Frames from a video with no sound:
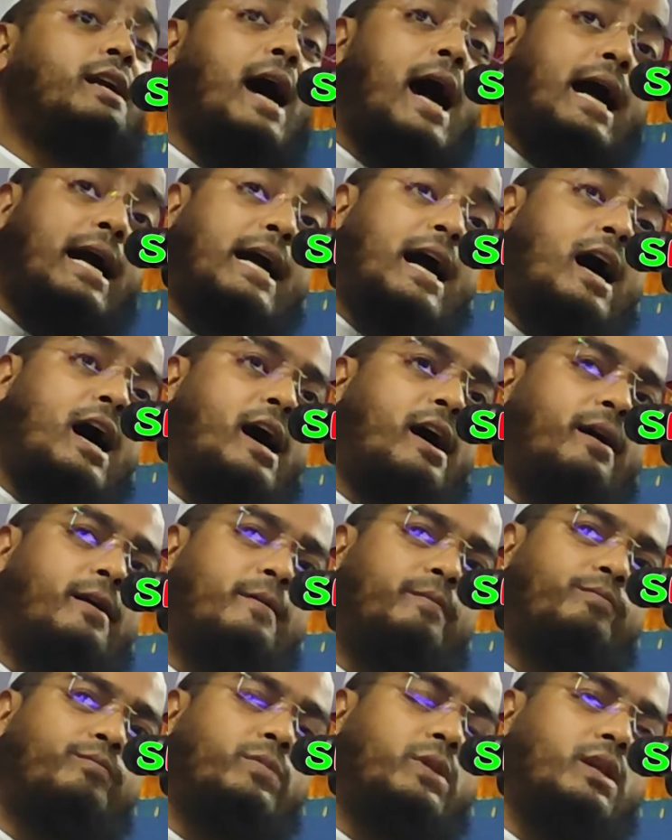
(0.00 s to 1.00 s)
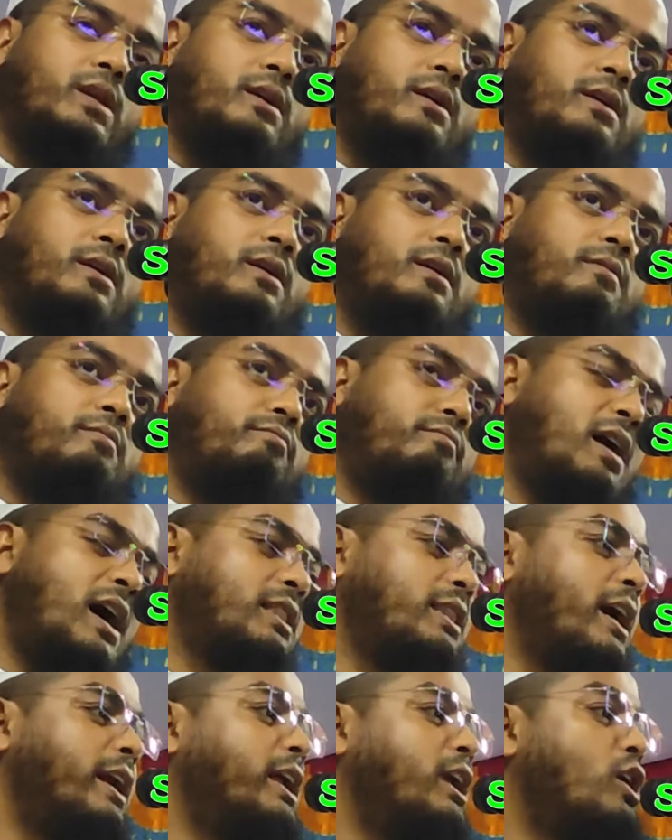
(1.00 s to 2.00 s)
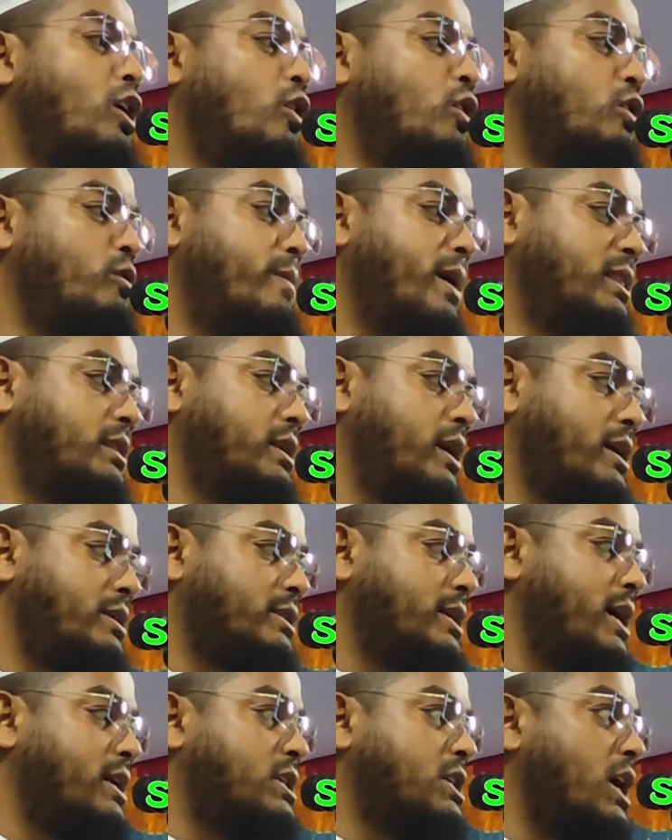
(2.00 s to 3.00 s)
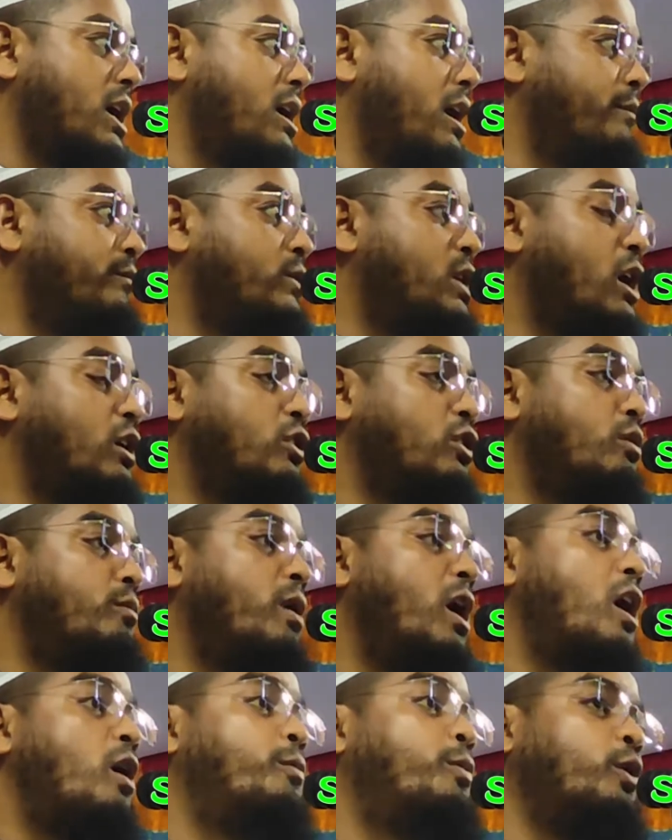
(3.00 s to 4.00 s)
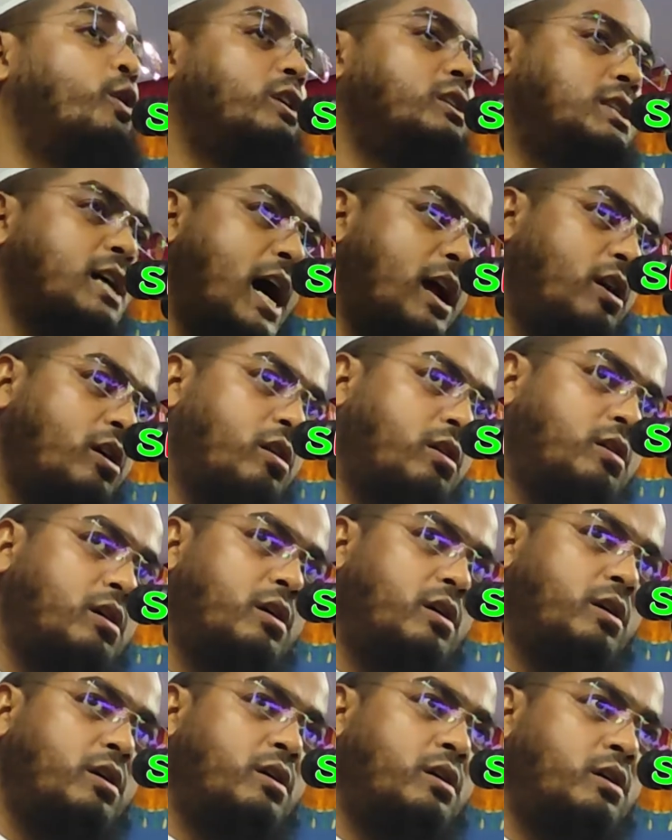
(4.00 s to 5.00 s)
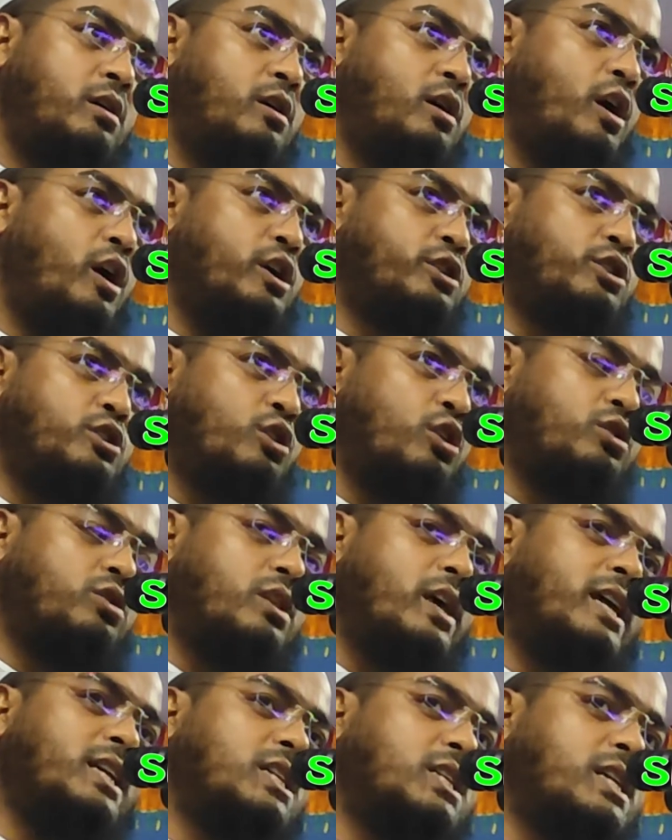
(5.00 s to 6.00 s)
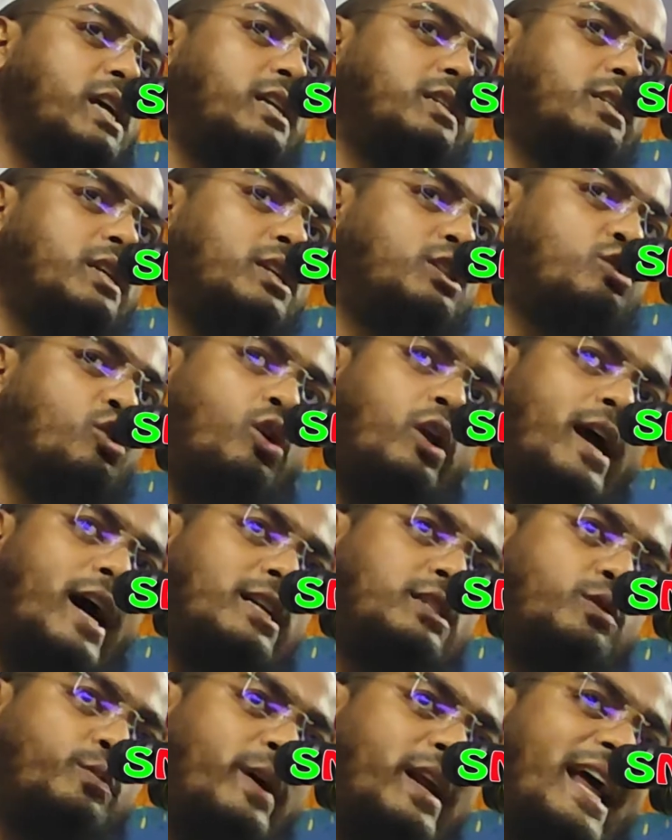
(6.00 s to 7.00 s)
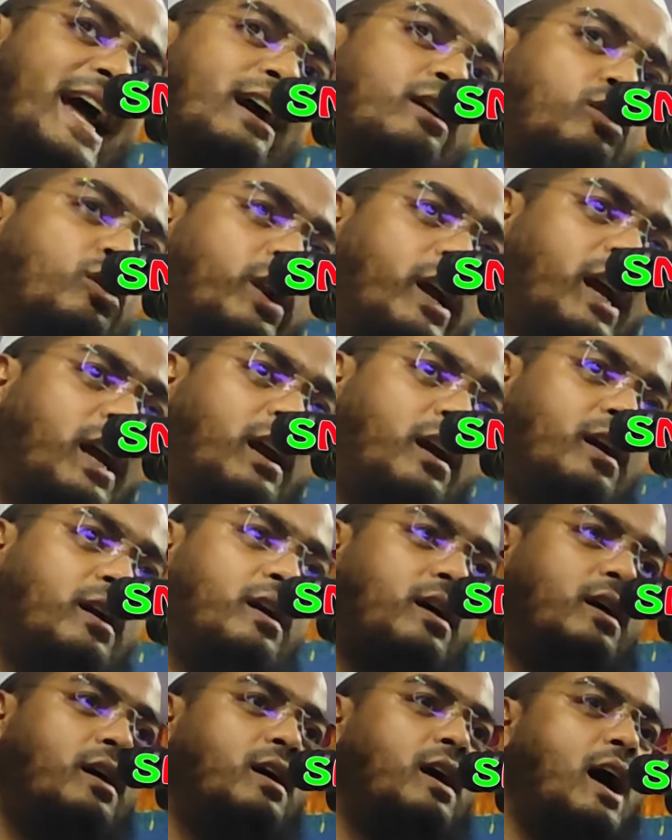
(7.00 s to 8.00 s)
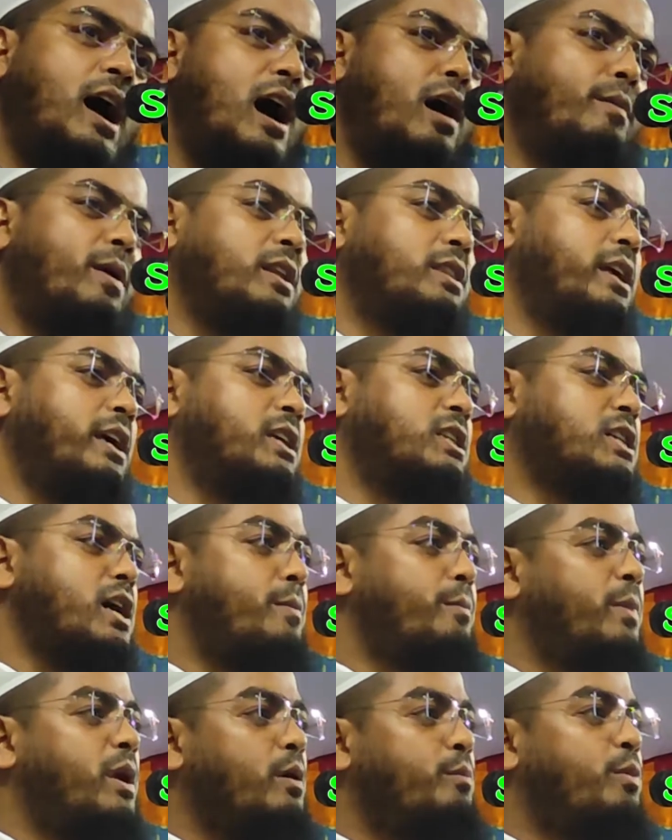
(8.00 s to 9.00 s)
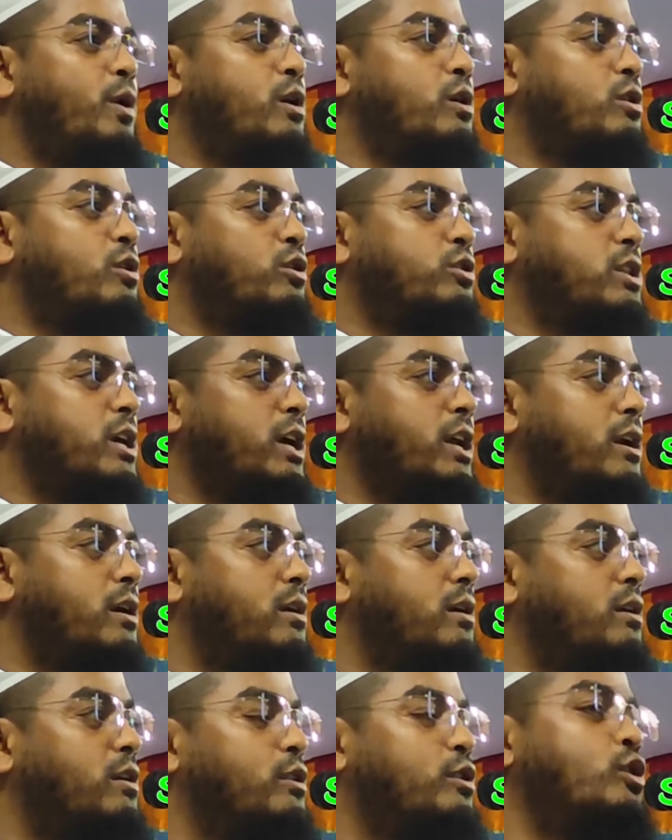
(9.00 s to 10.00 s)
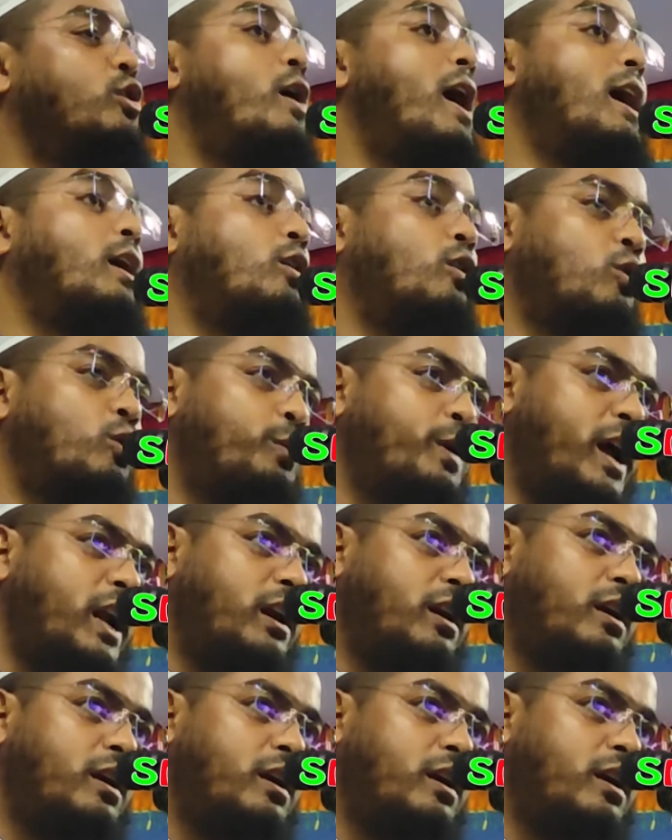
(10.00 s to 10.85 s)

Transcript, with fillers: ঢাকা মাদানীনগর মাদ্রাসার সনাম ধন্য মহাপরিচালক হজরত স্টেজে চলে আসবেন এখনই আমাদের সামনে বরকতের দোয়া করবেন